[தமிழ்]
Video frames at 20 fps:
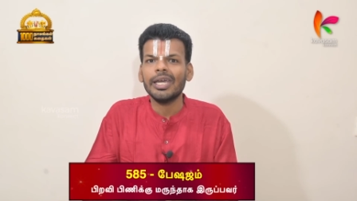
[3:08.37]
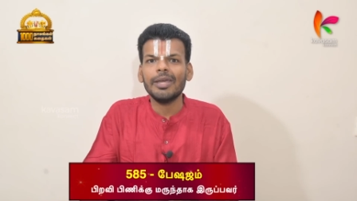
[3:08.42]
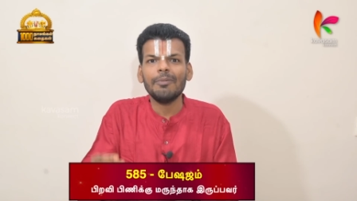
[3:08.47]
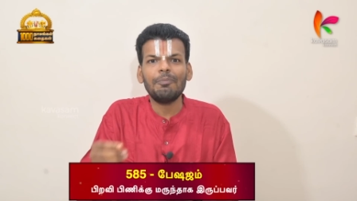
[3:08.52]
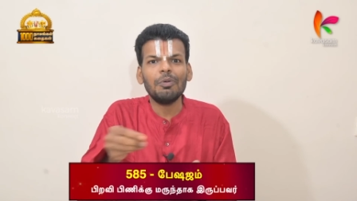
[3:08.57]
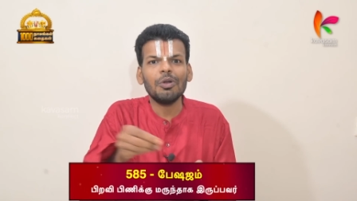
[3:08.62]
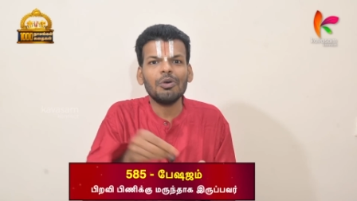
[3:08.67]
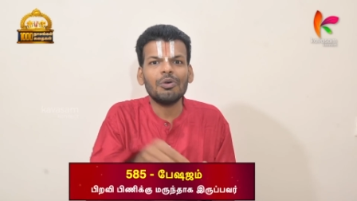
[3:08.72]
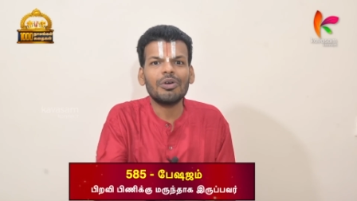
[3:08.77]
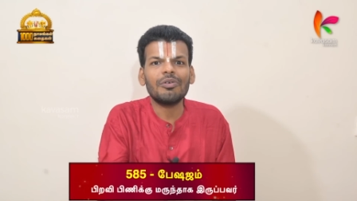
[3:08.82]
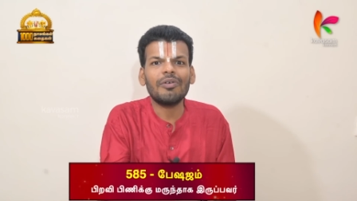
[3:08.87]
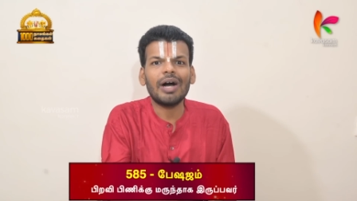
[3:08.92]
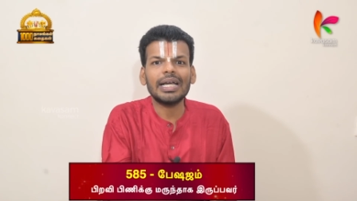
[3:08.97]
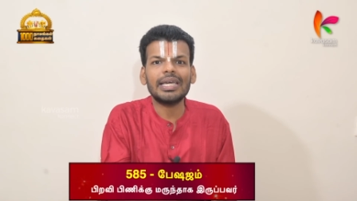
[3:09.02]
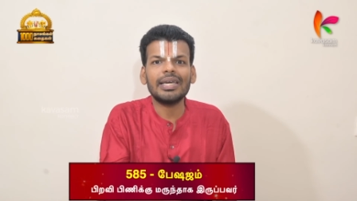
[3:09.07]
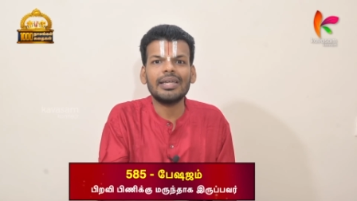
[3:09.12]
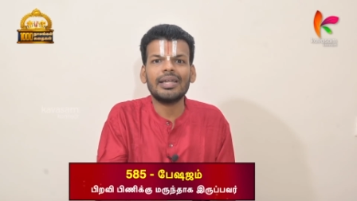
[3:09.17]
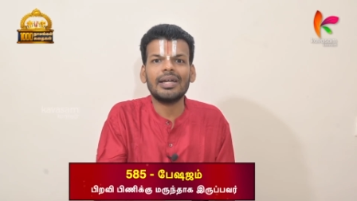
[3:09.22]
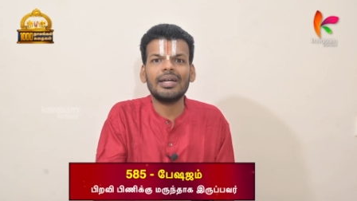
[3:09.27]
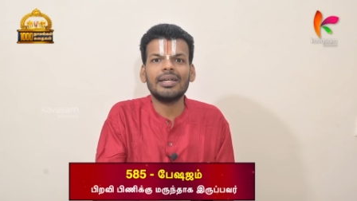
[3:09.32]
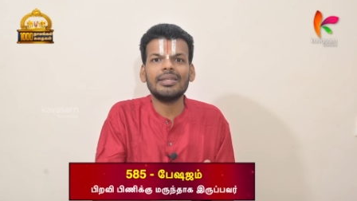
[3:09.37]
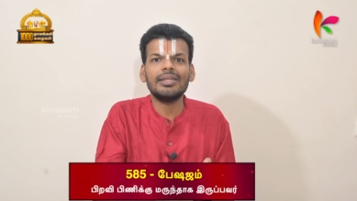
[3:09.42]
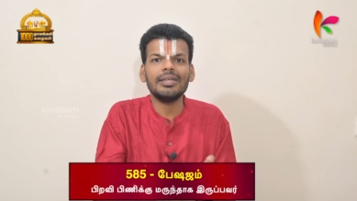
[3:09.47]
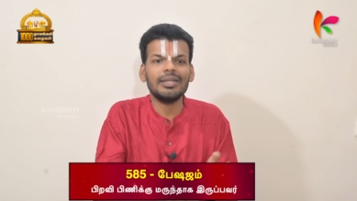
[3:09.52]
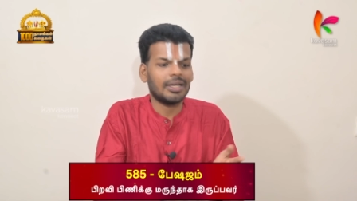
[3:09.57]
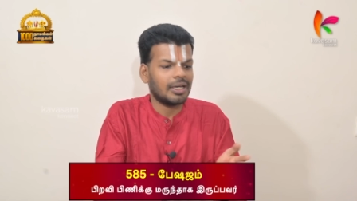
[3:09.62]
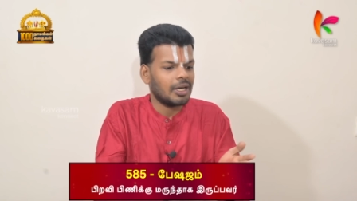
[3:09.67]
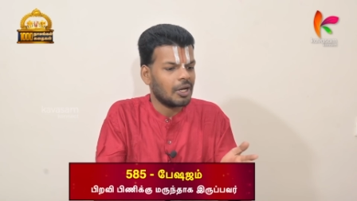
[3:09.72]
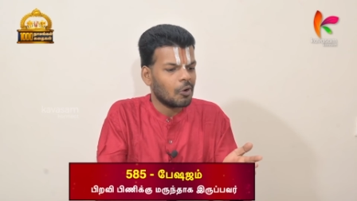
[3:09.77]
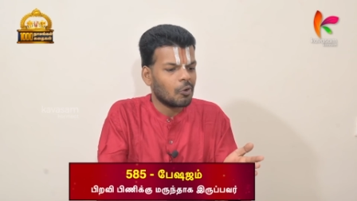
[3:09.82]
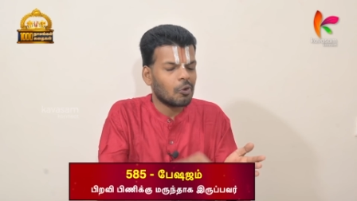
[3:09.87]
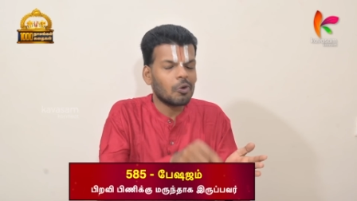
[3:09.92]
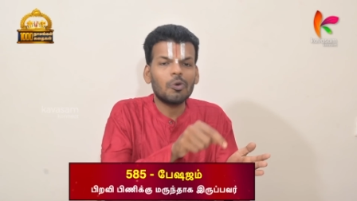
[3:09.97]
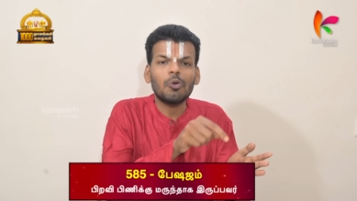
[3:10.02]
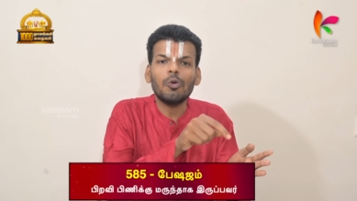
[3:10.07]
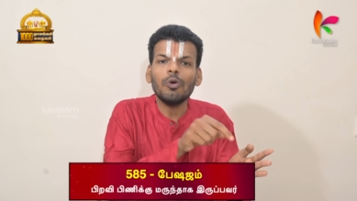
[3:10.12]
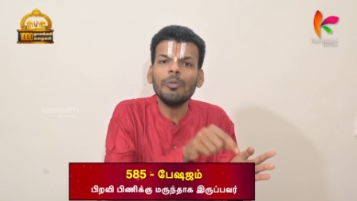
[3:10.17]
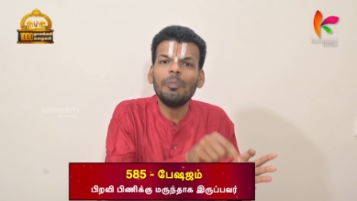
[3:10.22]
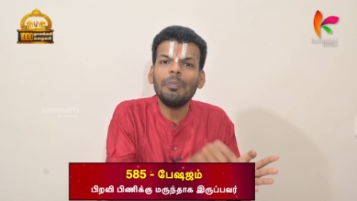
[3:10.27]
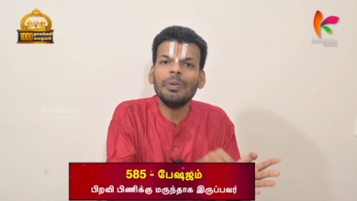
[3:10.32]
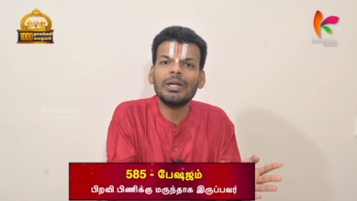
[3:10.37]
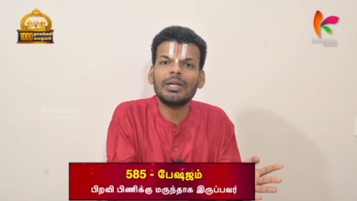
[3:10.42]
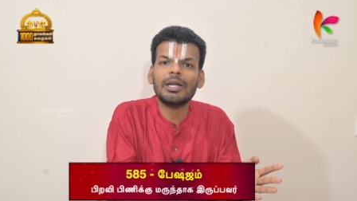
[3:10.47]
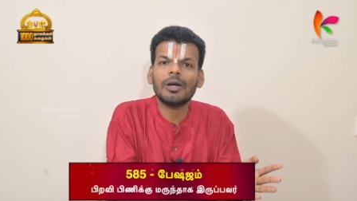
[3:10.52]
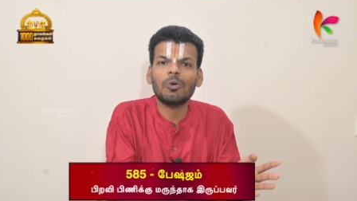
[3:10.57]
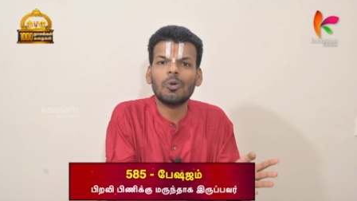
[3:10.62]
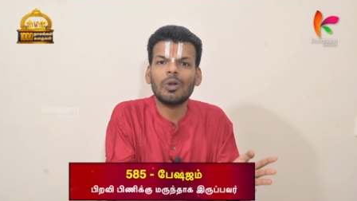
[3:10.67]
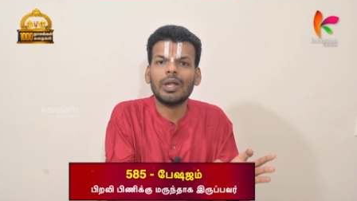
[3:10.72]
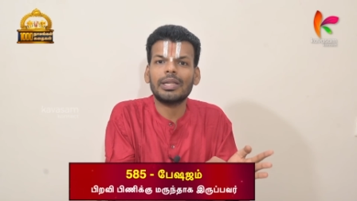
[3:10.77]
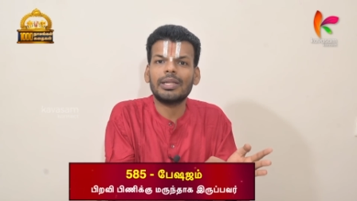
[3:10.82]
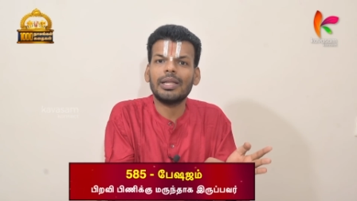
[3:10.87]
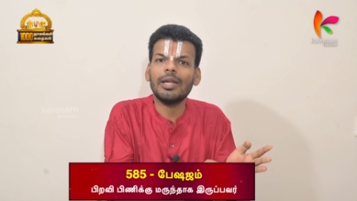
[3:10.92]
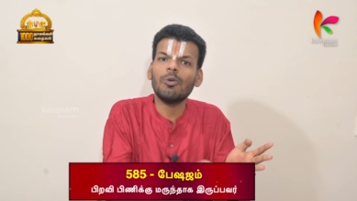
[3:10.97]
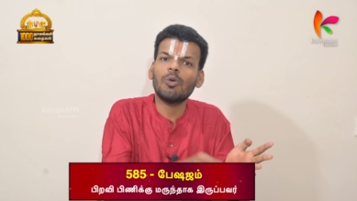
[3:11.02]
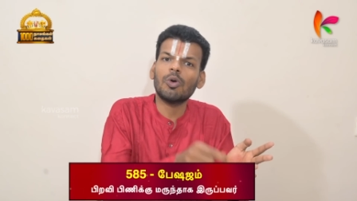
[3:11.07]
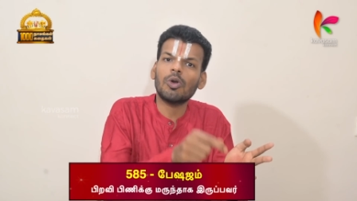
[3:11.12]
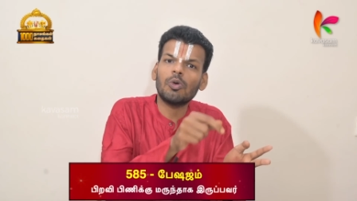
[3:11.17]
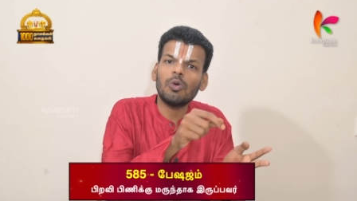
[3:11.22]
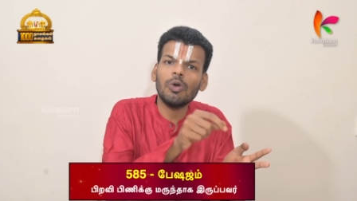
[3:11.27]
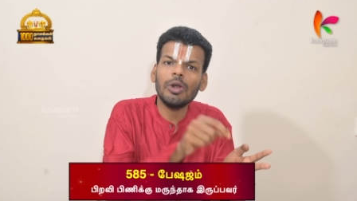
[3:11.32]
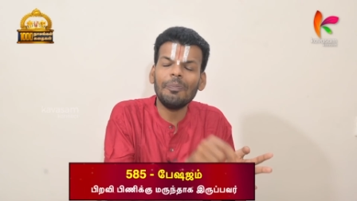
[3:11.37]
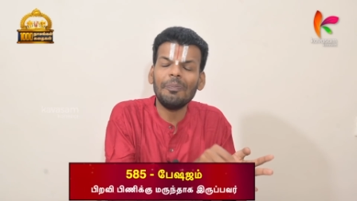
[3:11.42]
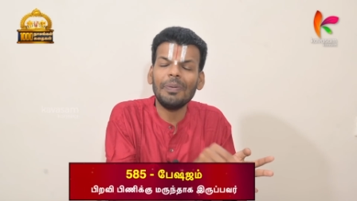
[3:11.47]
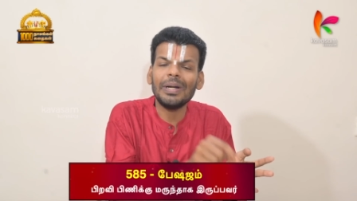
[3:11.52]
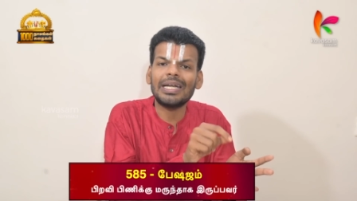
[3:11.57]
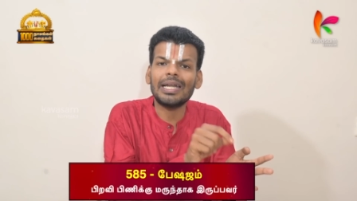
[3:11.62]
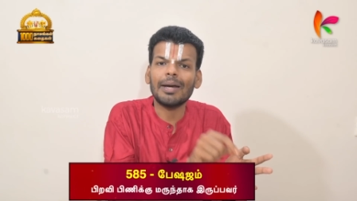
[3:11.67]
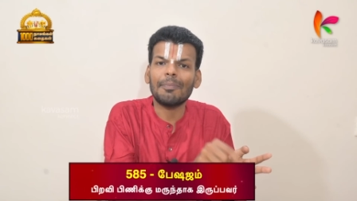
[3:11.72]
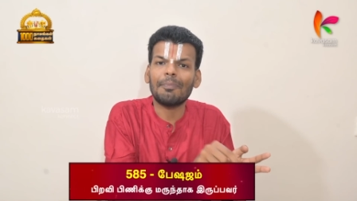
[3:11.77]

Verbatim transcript: இப்படி ஒரு வாக்கியத்தை எடுத்து ஒரு குறிப்பிட்ட குலத்தில் ஒரு குறிப்பிட்ட